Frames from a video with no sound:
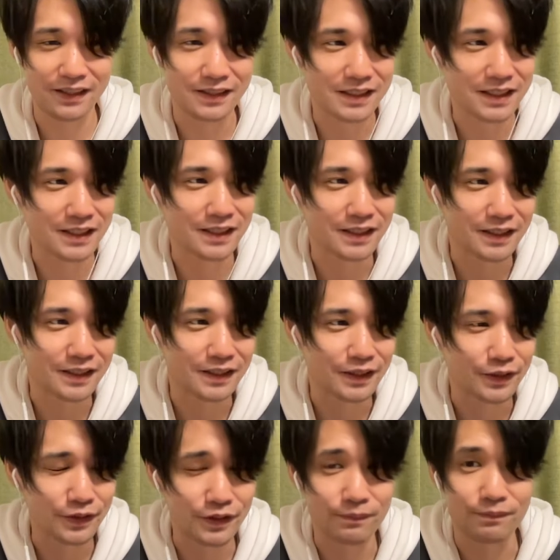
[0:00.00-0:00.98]

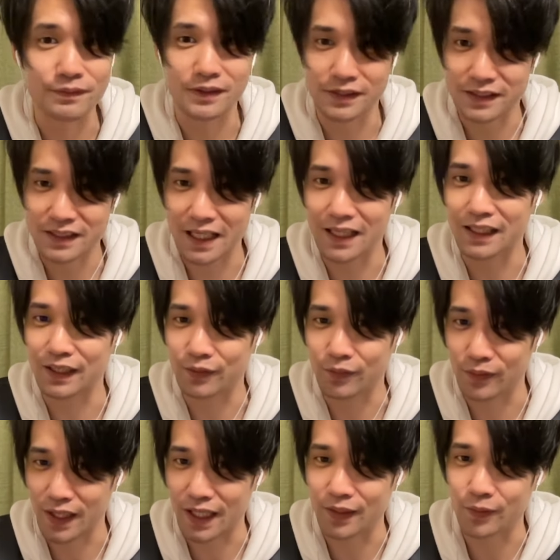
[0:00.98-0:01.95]
クスグループ傘下の、
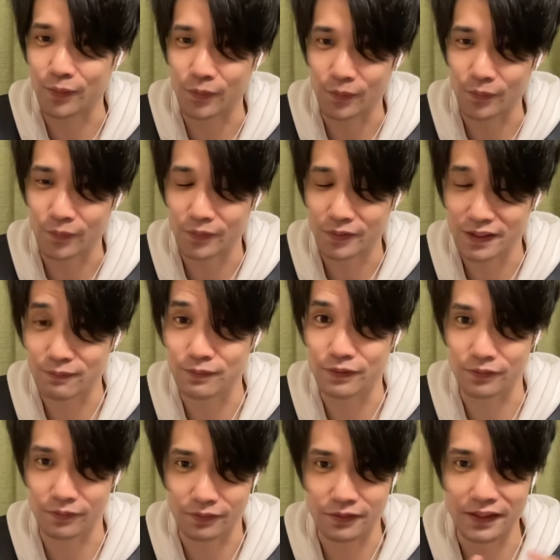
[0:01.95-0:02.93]
あの事務所
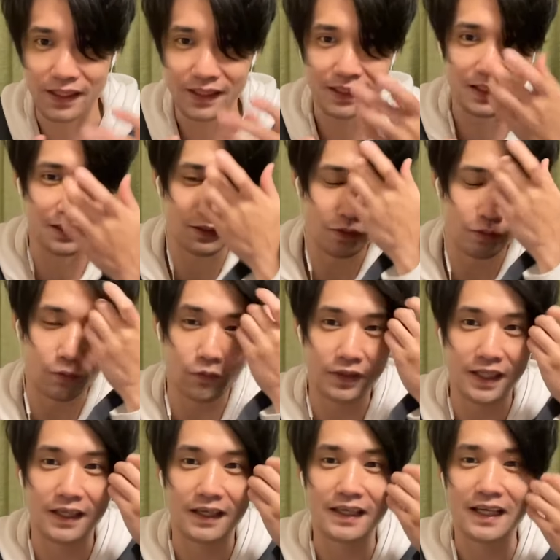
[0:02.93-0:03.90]
の方ところ
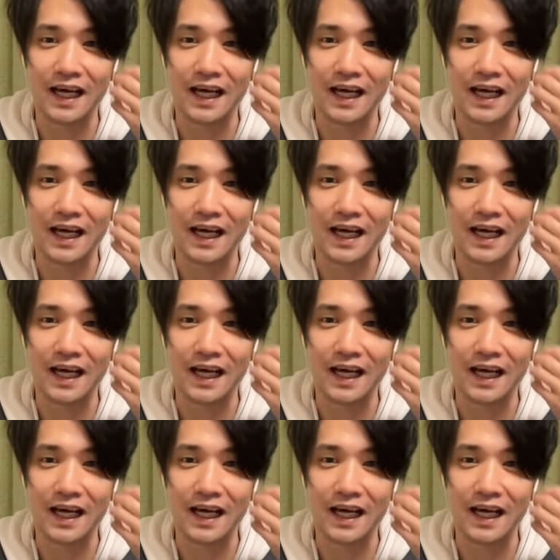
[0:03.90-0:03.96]
に、